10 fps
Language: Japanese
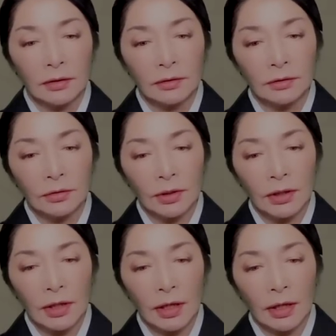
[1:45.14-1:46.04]
それ
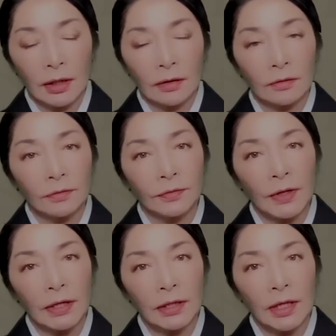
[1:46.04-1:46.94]
で
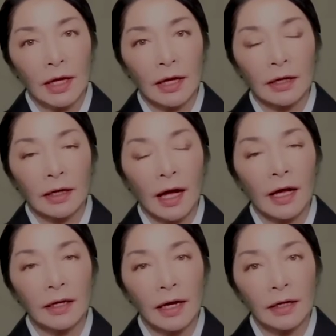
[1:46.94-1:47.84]
2人で
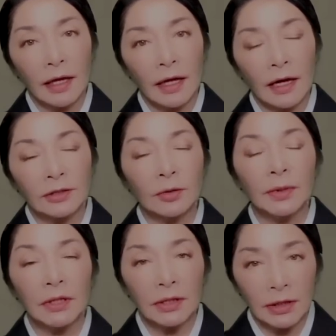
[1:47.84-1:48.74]
海岸へ遊び
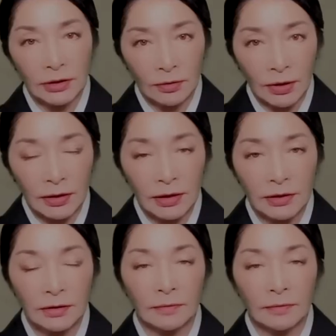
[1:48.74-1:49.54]
に行ったそうなんです。